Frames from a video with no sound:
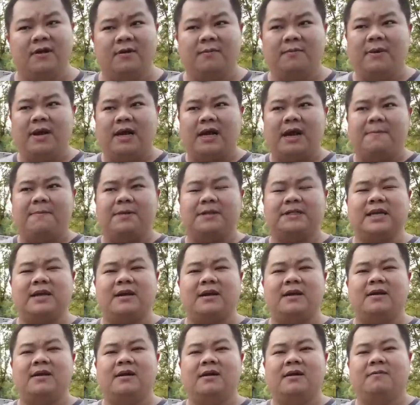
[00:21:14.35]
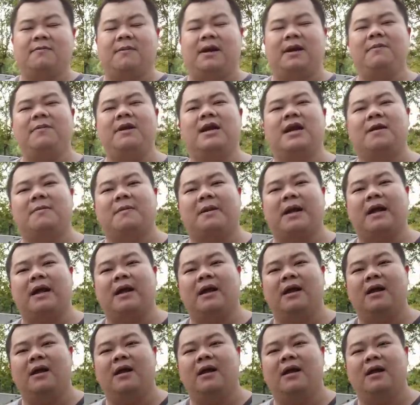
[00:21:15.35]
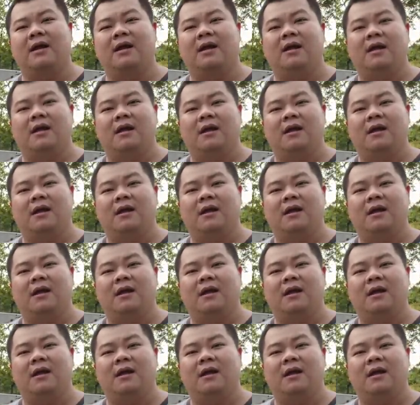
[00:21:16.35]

Mereka pecah. Paling bilang apa? Oh,